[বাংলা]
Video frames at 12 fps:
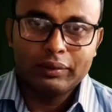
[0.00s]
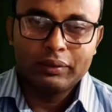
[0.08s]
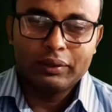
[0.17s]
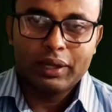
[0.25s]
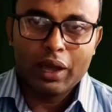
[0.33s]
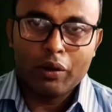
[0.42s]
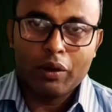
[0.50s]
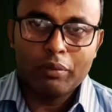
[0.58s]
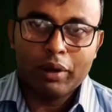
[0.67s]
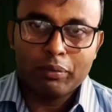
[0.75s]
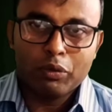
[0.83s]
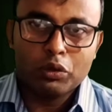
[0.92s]
কারণ আমরা
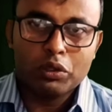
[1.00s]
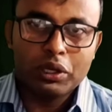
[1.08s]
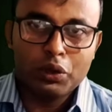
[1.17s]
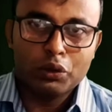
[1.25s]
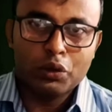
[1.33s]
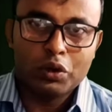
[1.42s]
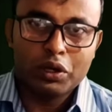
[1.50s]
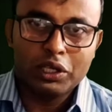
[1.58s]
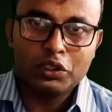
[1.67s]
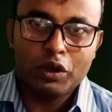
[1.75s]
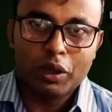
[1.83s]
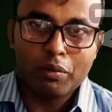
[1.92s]
প্রতিনিয়ত কৃষক
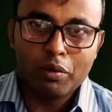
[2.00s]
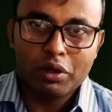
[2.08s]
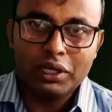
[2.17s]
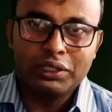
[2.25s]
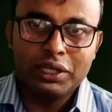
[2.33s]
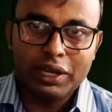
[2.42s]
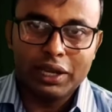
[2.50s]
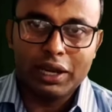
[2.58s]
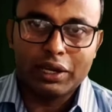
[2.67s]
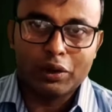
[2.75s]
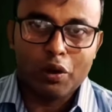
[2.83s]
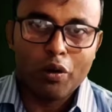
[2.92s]
এবং কৃষি রিলেটেড
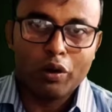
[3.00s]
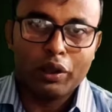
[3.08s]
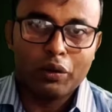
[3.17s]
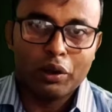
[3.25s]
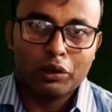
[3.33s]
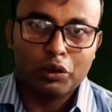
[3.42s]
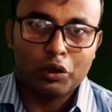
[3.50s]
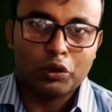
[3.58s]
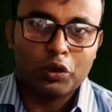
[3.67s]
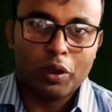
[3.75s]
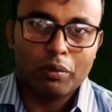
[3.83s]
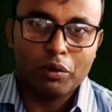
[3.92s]
অনেক অনেক তথ্য
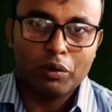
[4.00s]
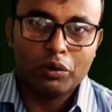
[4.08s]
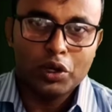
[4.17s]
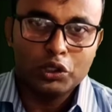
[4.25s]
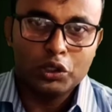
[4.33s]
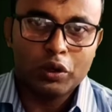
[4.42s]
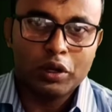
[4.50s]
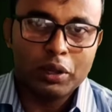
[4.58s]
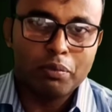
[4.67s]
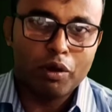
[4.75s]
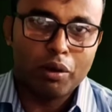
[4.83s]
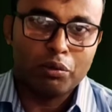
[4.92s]
এবং সঠিক
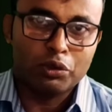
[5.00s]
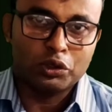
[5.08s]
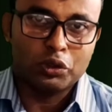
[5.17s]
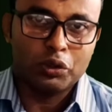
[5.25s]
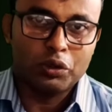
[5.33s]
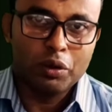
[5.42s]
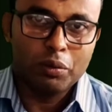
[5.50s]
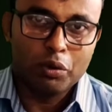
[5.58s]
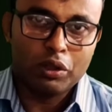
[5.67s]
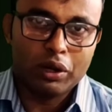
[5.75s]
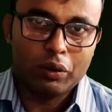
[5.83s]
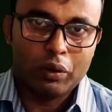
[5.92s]
পরামর্শ প্রদান
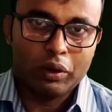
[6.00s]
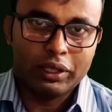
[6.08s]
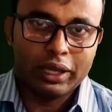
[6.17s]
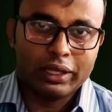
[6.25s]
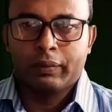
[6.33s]
করে থাকি